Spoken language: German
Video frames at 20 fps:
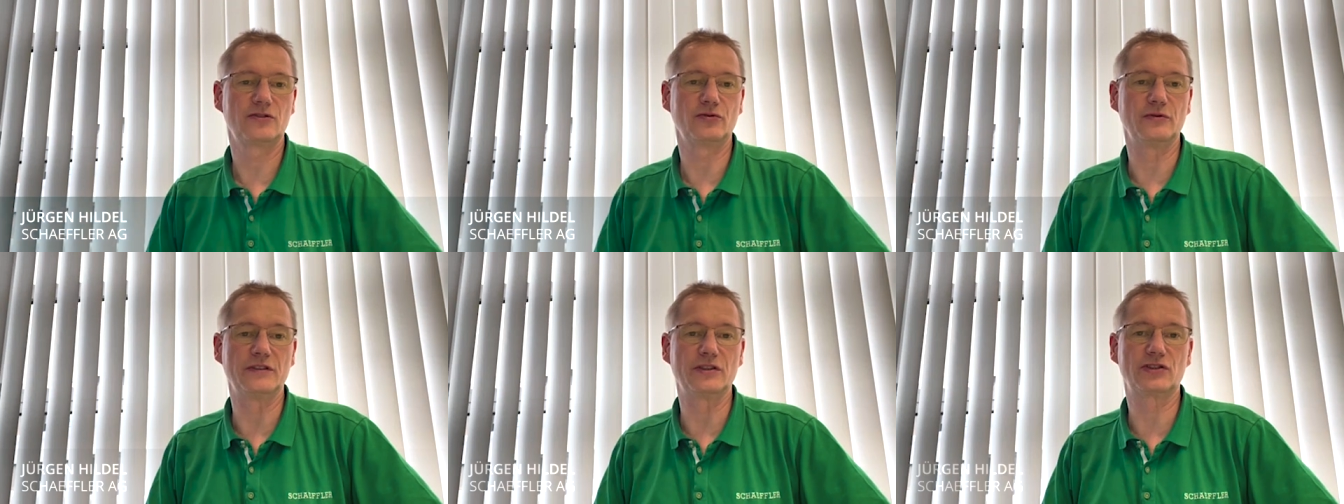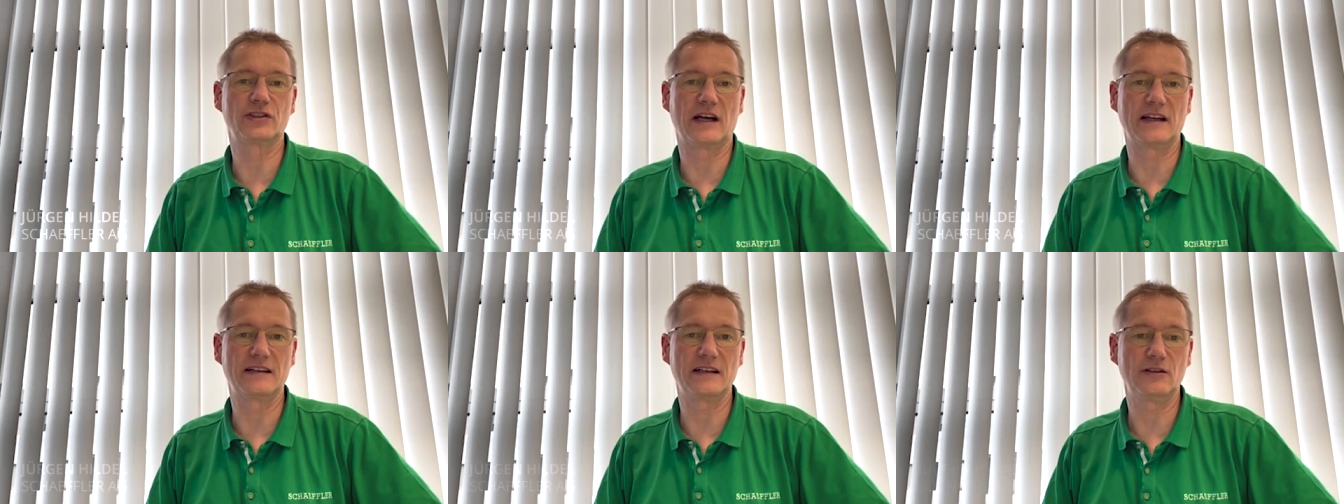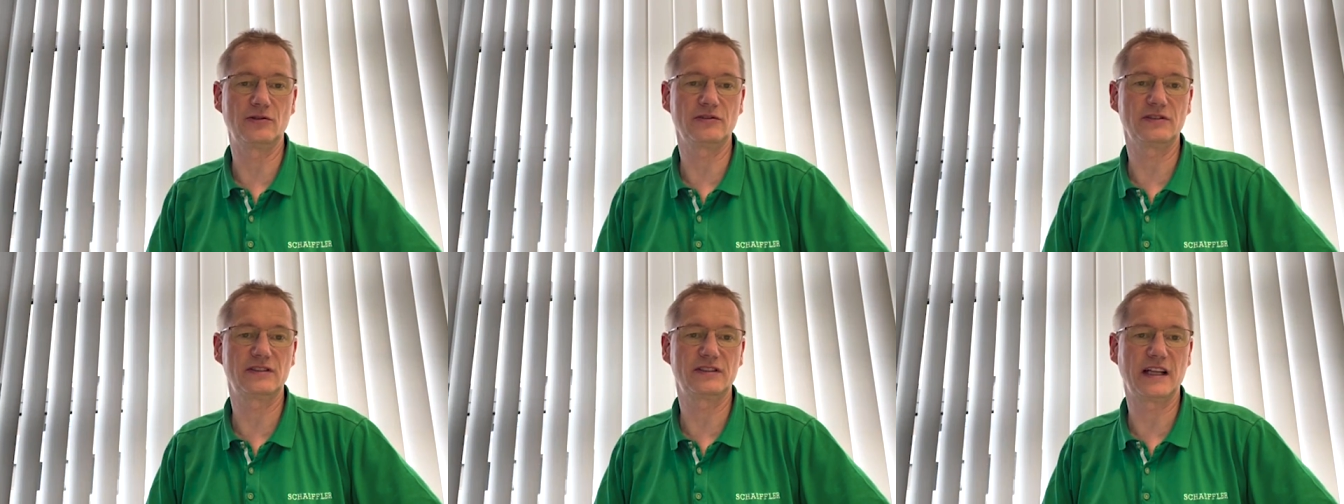zu
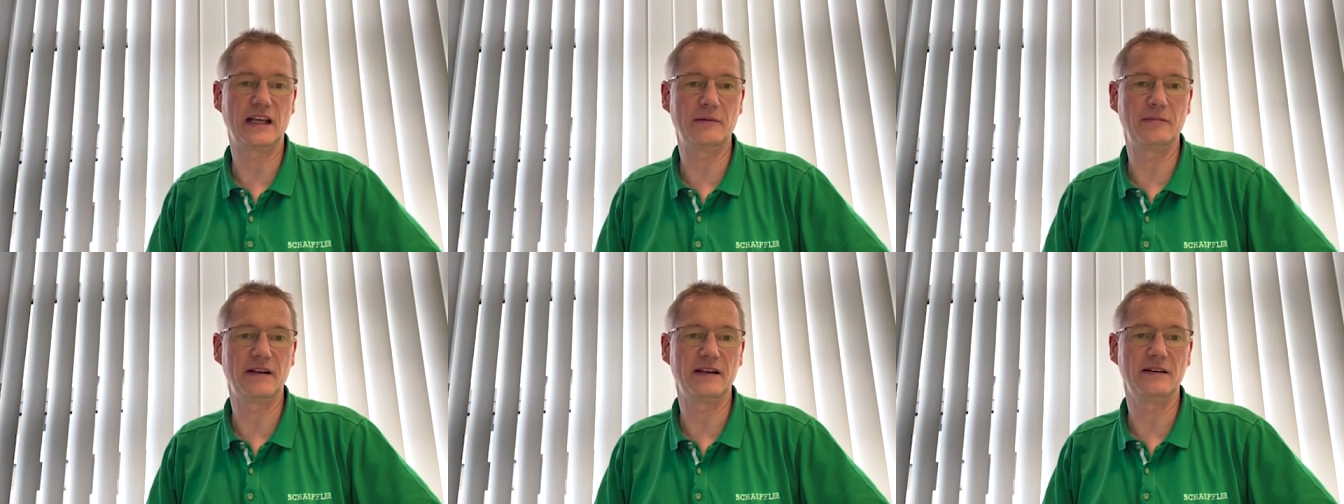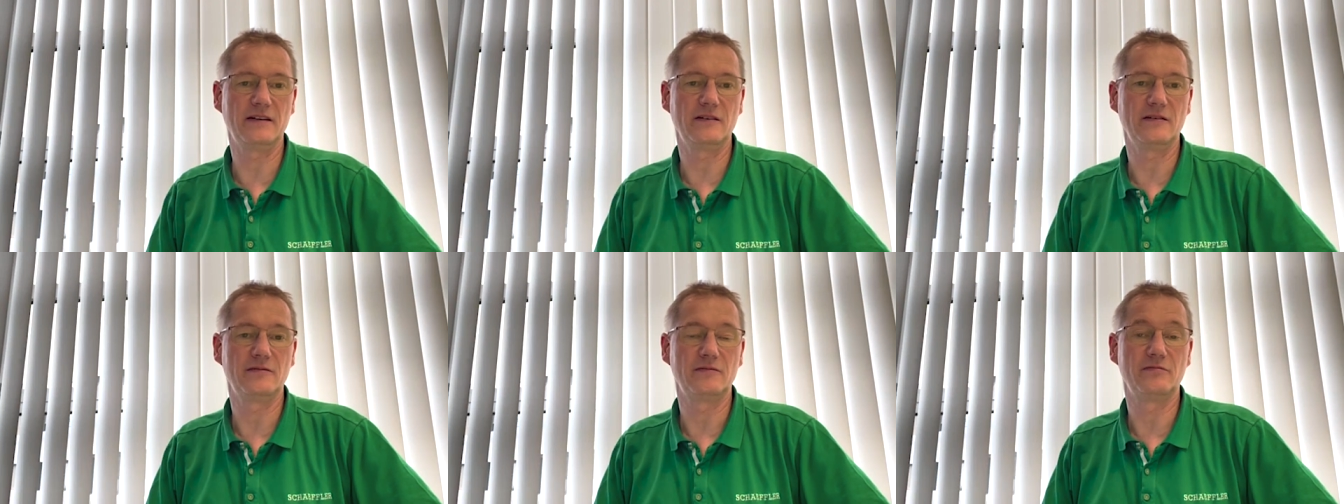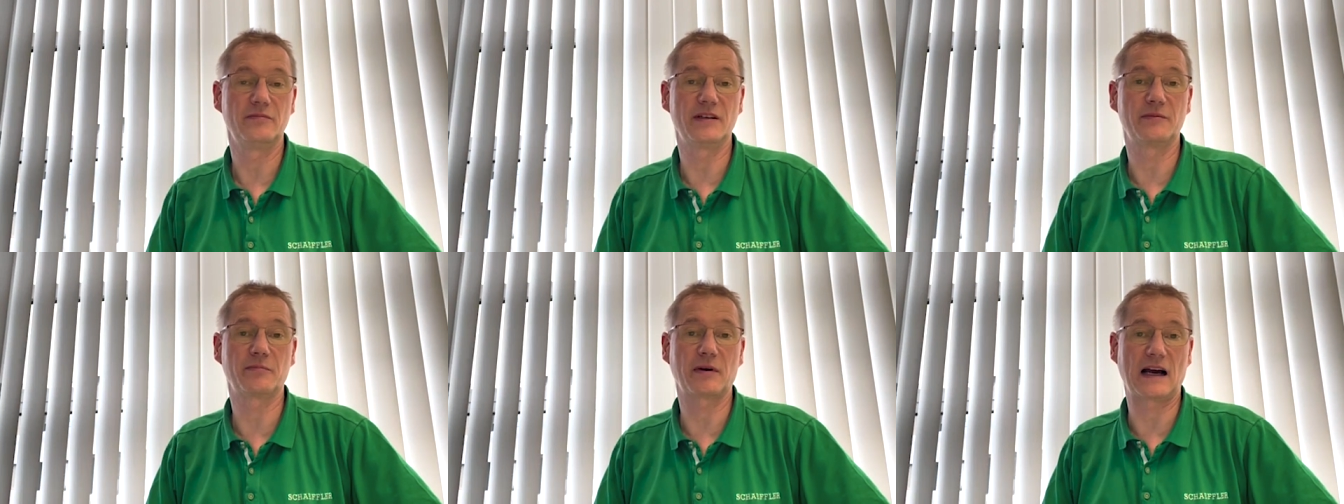Instandhaltungsthemen
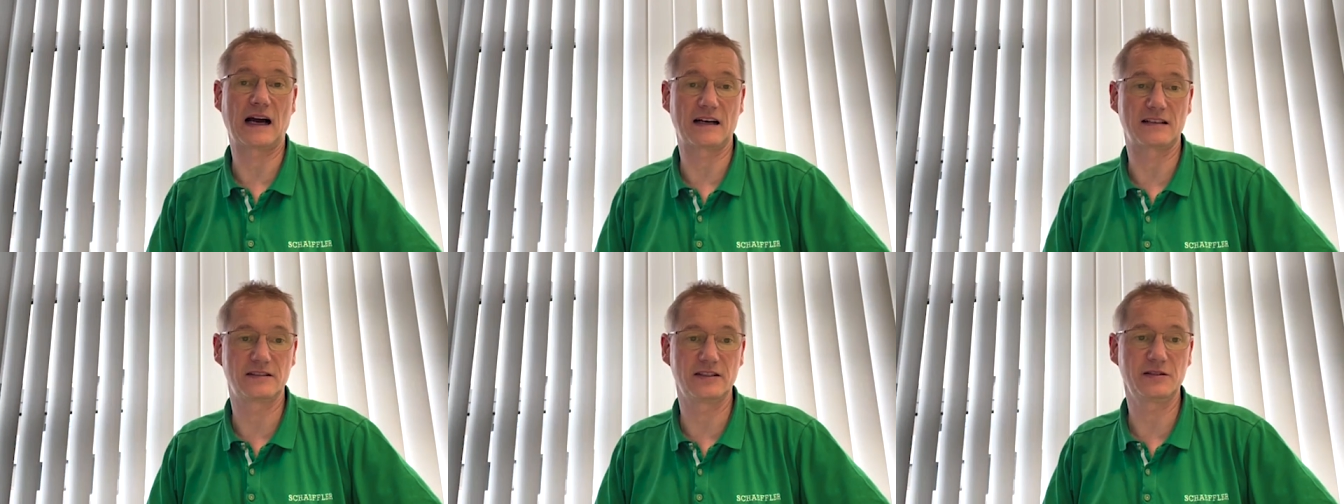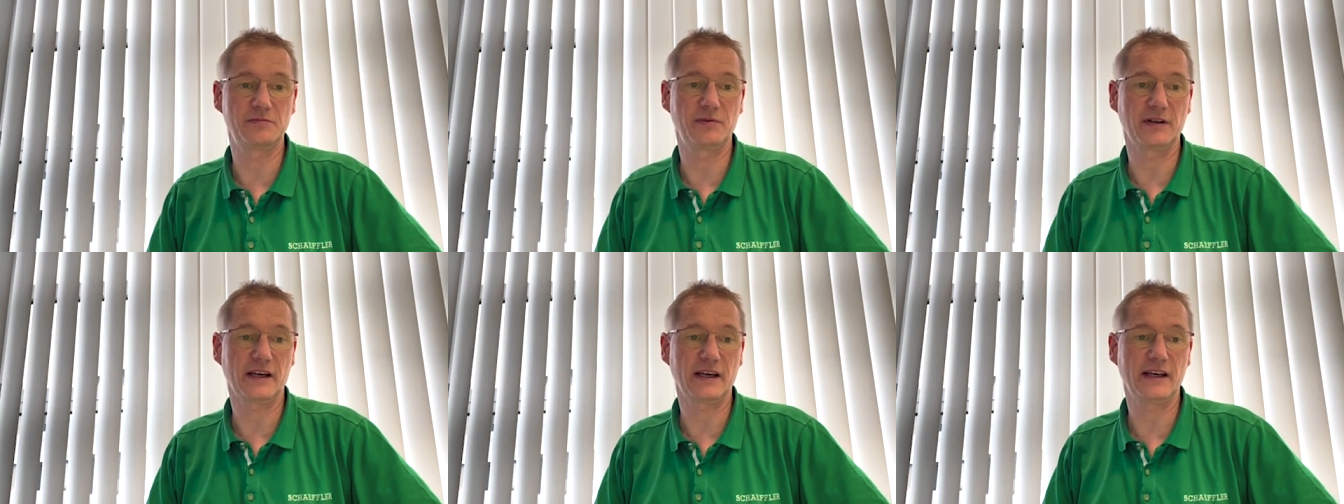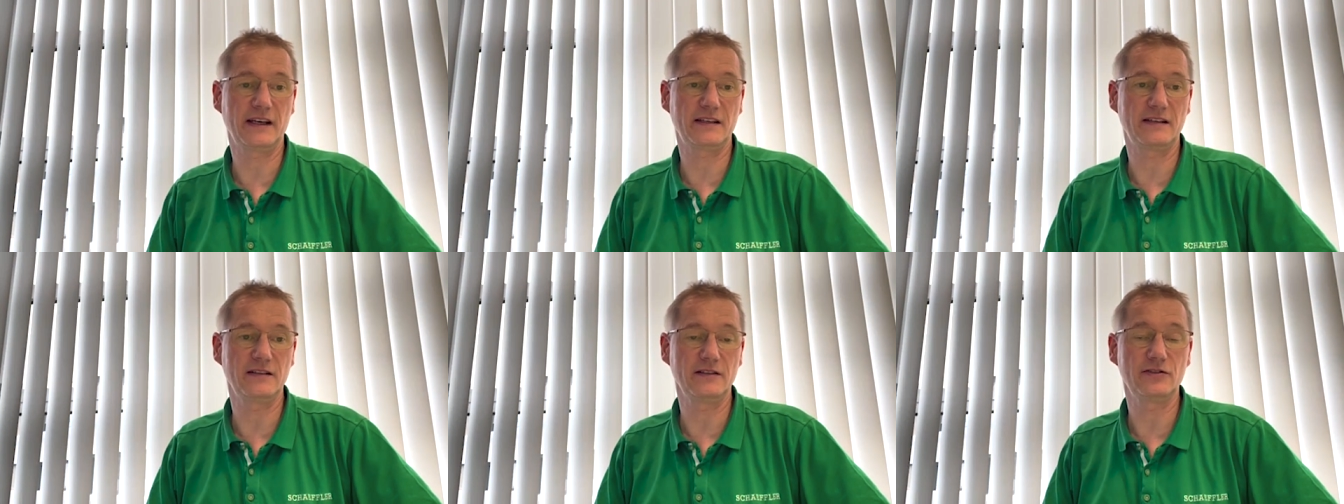mit
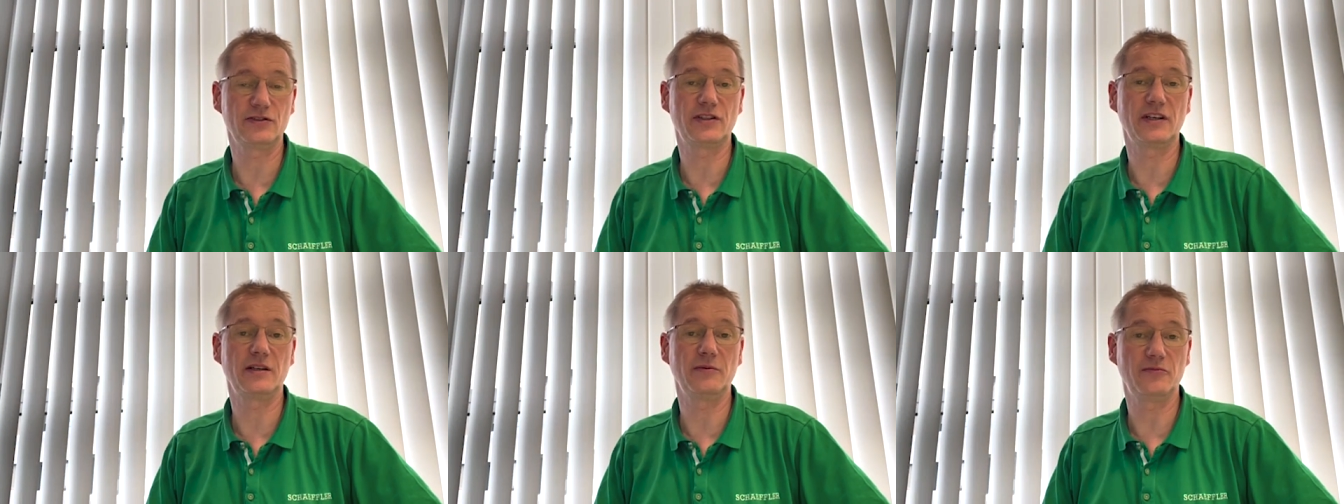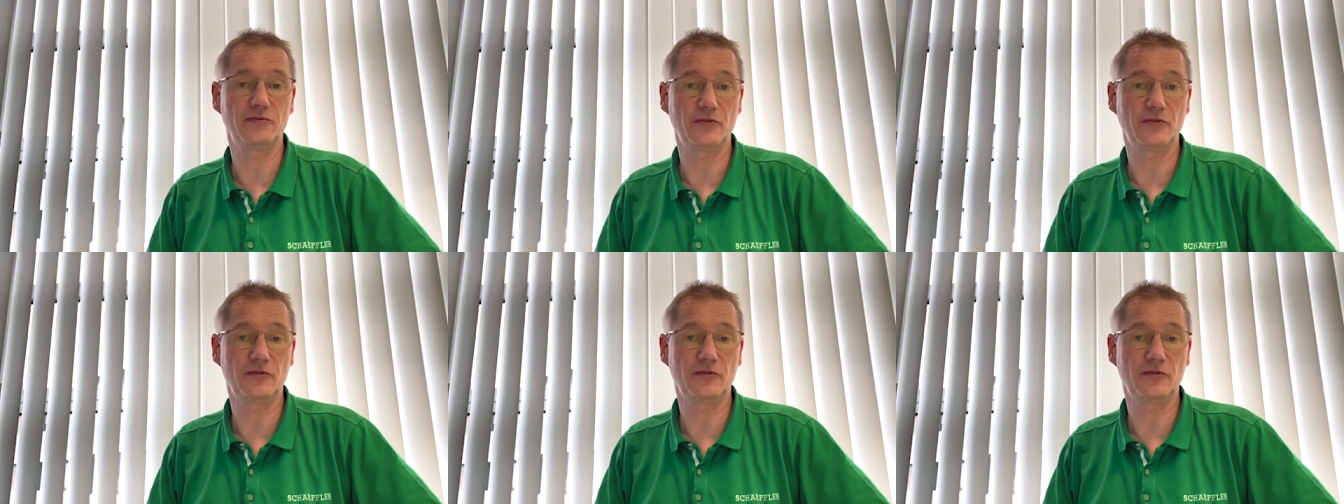Praxisberichten steht im